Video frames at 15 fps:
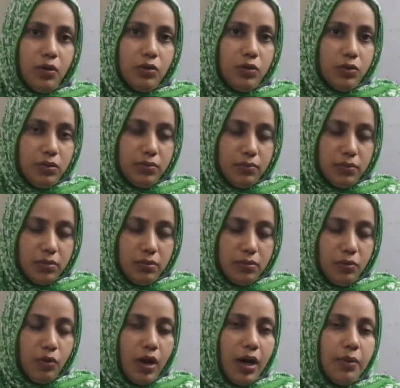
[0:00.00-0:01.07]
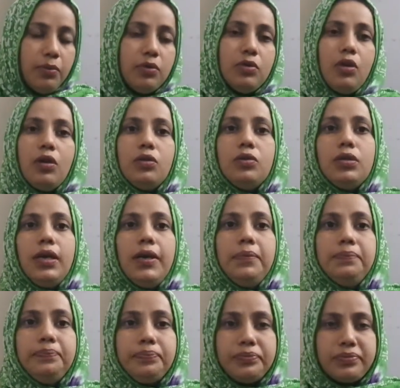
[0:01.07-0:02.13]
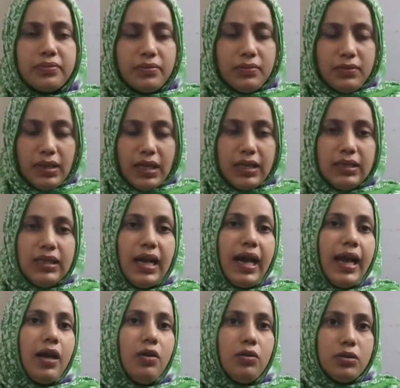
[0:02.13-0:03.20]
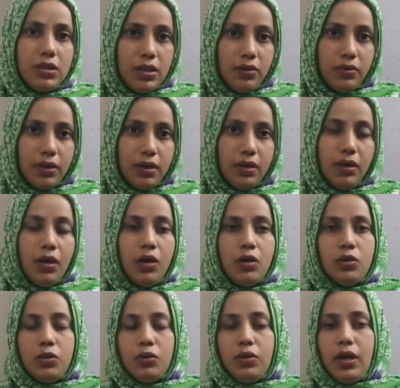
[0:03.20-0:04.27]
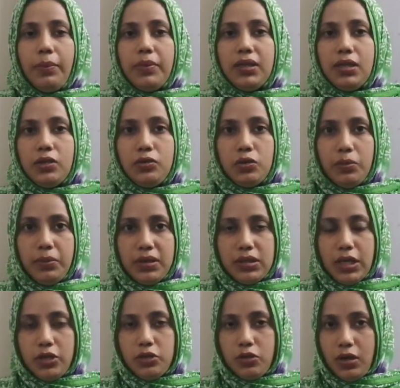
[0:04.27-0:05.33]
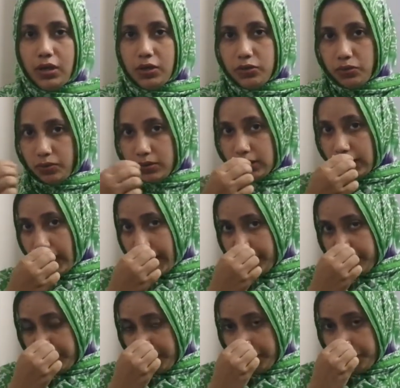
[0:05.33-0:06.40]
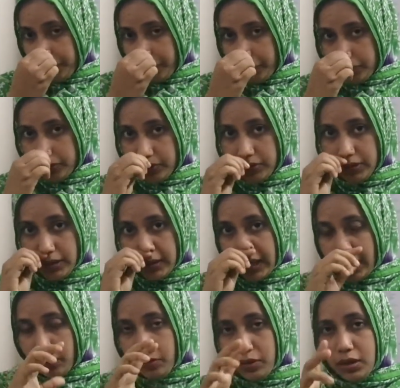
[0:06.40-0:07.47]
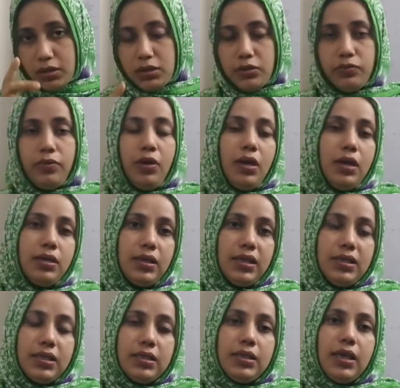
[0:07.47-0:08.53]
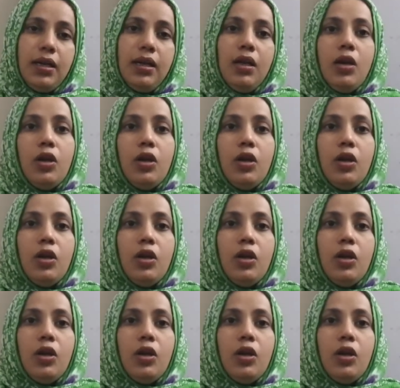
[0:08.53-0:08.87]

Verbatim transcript: অত লোহার মতো অতটা ধারালো ছিল না তো আমাদের জমি চাষ করার জন্য যে লাঙলের প্রয়োজন সেই লাঙলের যে ফলাটা সেটা